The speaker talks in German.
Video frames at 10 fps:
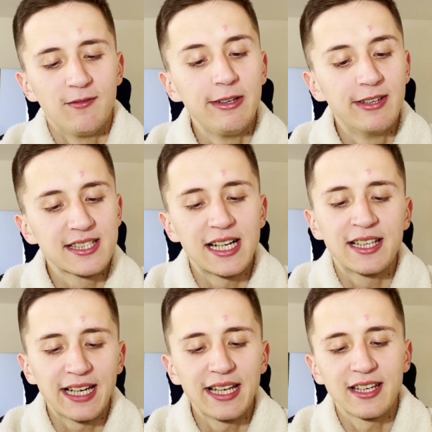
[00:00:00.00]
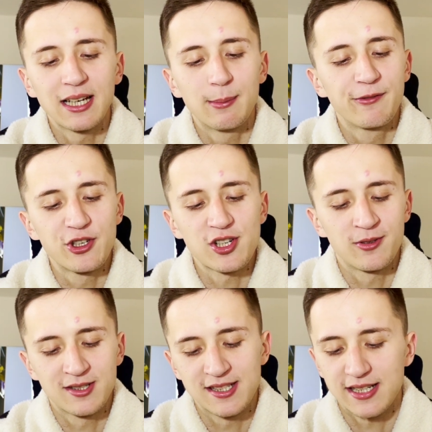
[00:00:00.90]
wie wir es halt kennen, aber wir schauen
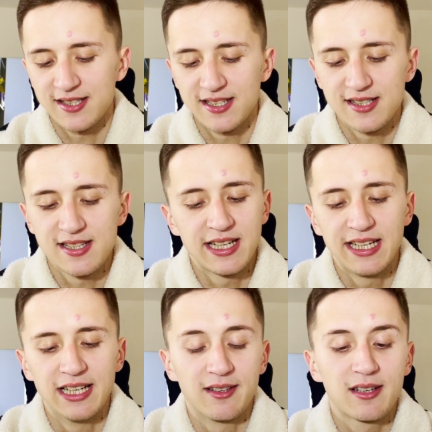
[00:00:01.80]
uns das Ganze jetzt ja eher an.